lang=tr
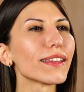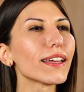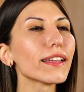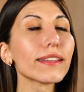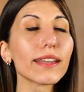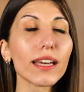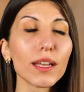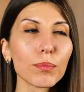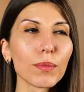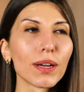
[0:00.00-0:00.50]

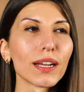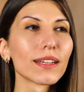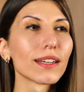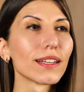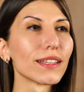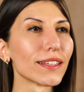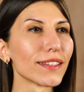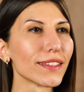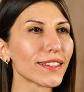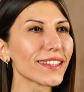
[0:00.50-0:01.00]
eden yan
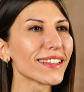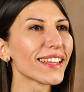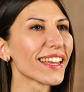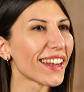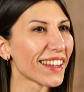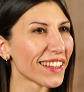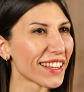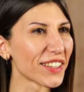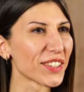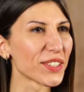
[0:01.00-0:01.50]
markalarını da
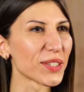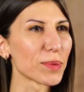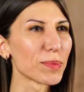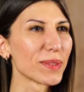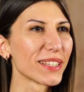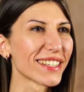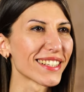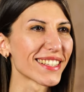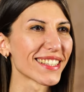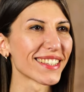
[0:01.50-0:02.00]

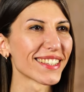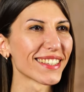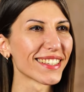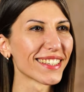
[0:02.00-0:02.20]
değerlendirebilirsin.